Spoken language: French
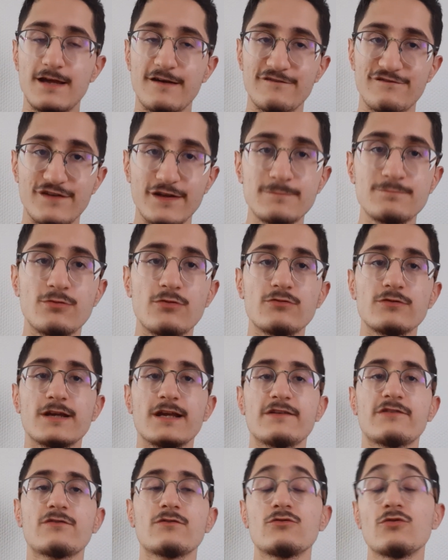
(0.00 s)
fait de,
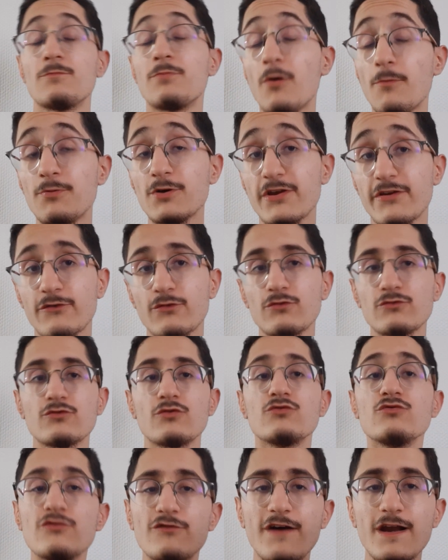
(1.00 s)
prolongation, de proposition, de
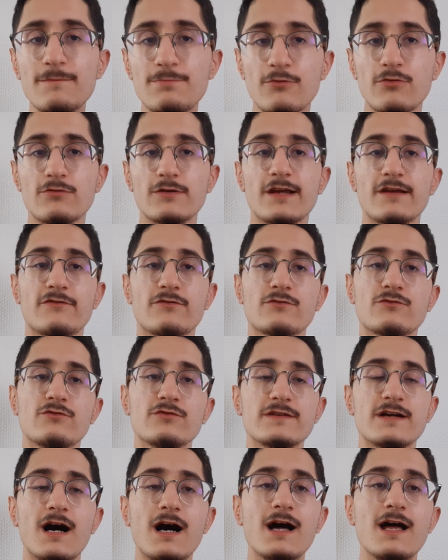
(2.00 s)
nouvelles prolongations de
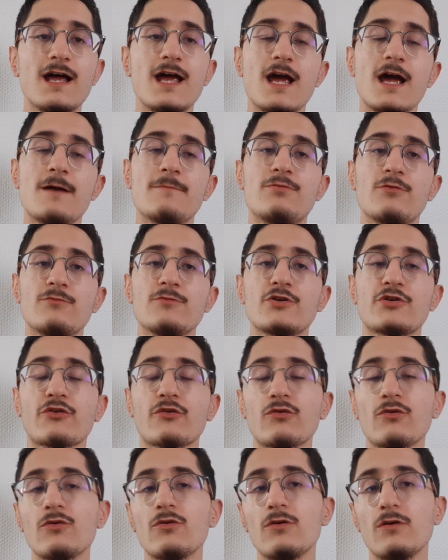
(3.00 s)
contrat pour
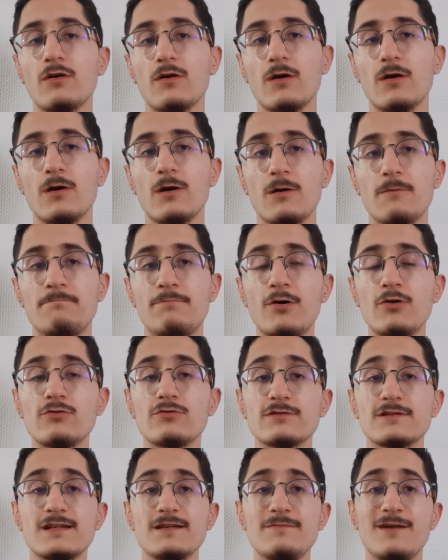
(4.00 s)
Monsieur euh,
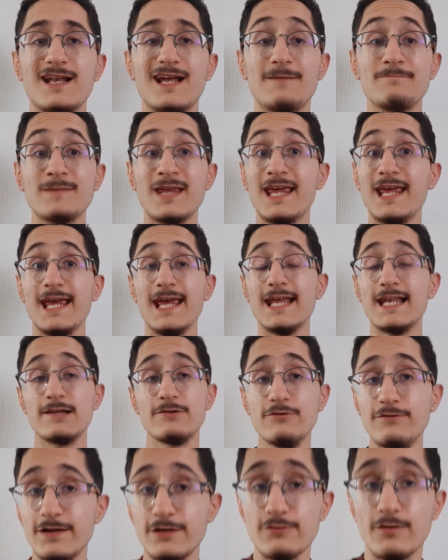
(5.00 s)
Paulo Dybala. Et la
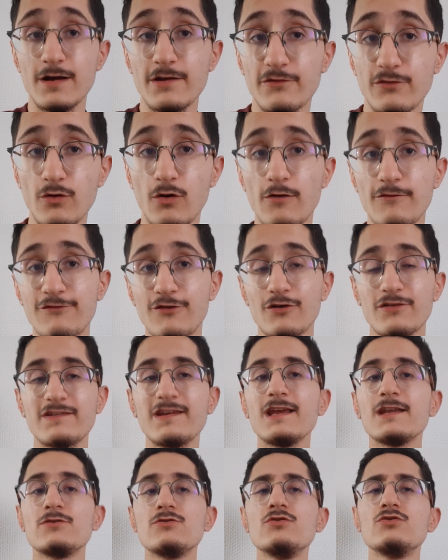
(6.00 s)
Juve va devoir se
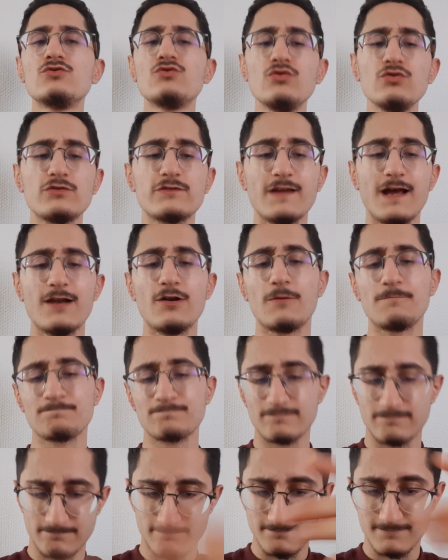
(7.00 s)
renforcer, nul doute. Alors,
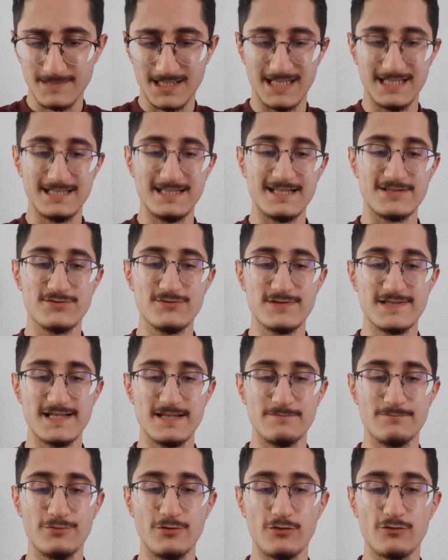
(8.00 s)
là-dessus, c'est
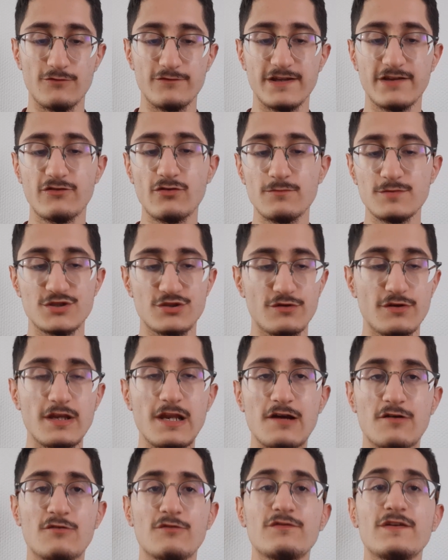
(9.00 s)
une pure conviction, mais j'en ai eu
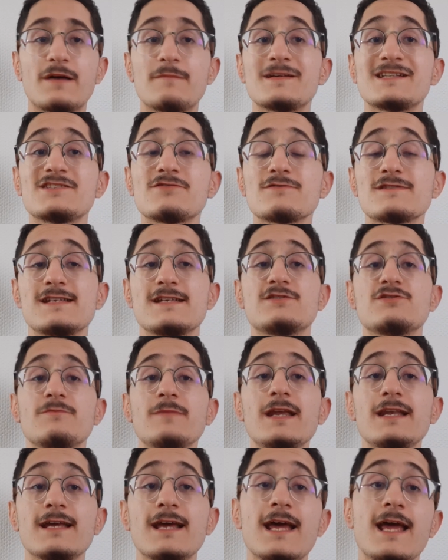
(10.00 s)
la confirmation cette
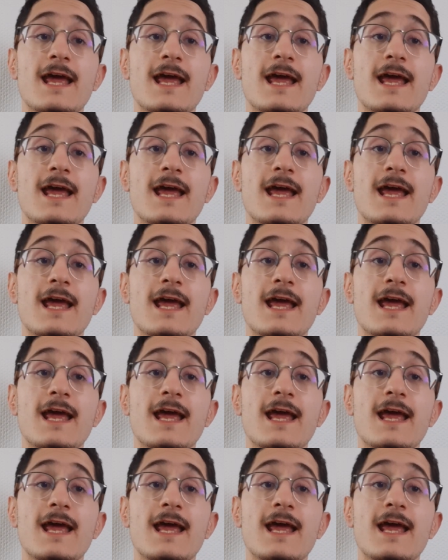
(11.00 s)
semaine.